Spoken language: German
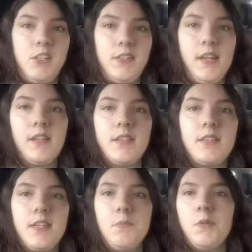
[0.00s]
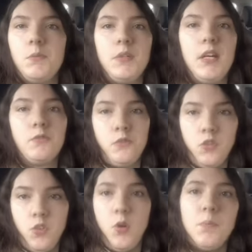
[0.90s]
sein, dass jemand über Nacht
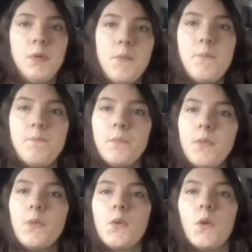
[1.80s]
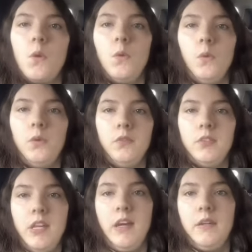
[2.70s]
verstirbt.
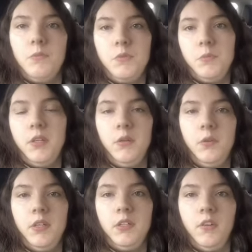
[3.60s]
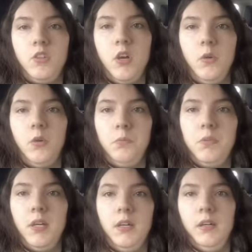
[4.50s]
Und ja, da muss man natürlich dann schauen, ob
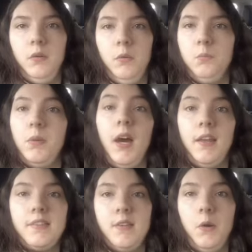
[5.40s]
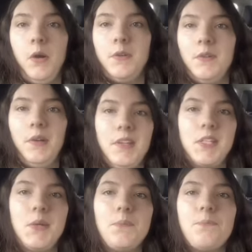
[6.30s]
da, alles in Ordnung
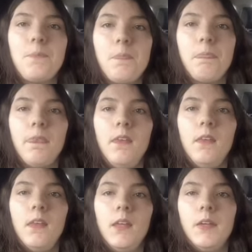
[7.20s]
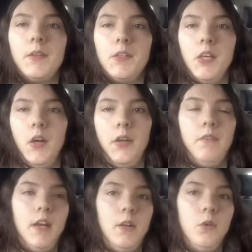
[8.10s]
ist. Genau, dann
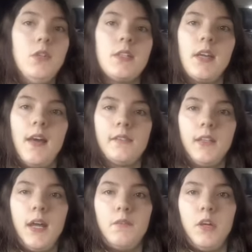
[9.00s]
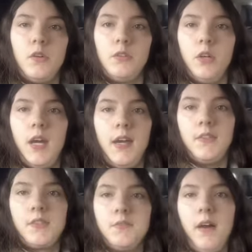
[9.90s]
war der Rundgang. Dann haben wir auch noch
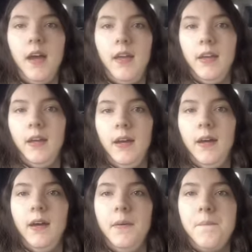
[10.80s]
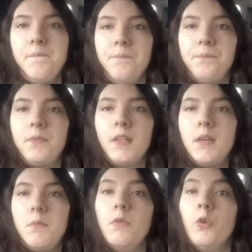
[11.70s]
ein, zwei ähm,
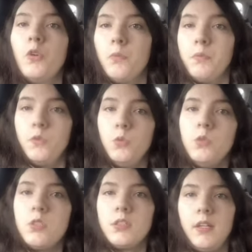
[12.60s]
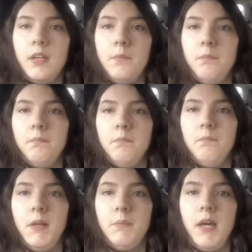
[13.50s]
Bewohner besucht. Ähm,
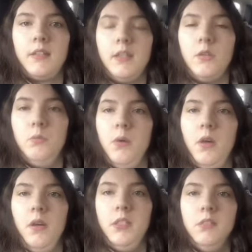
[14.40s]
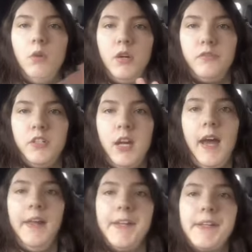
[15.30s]
man macht dann über die Woche
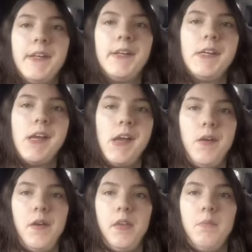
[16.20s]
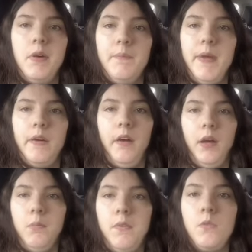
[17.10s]
verteilt äh, immer
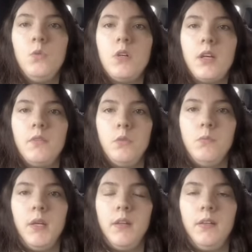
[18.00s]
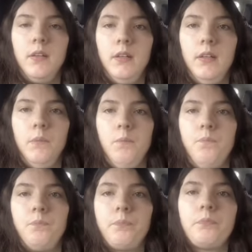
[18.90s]
mehrere Besuche, wo man ähm,
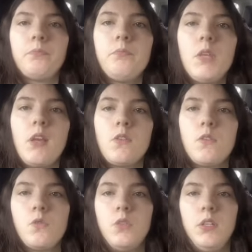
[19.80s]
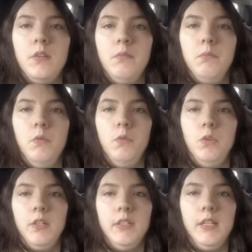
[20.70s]
zu den
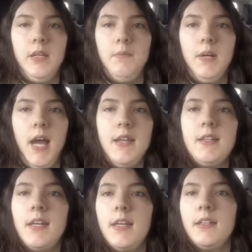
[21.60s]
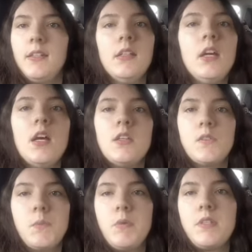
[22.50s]
Bewohnern dann eben reingeht,
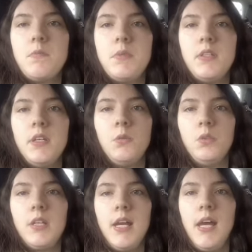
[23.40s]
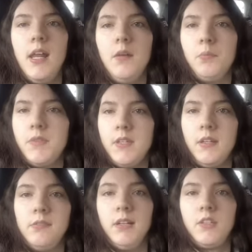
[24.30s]
sich ein bisschen mit denen unterhält, ein bisschen
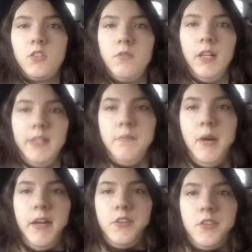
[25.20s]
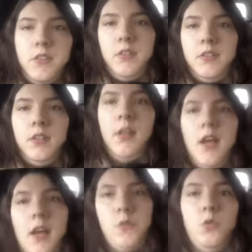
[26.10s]
quatscht, weil die meisten,
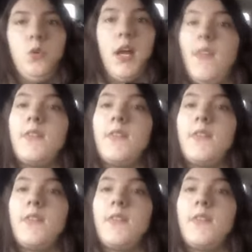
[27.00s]
also nur ganz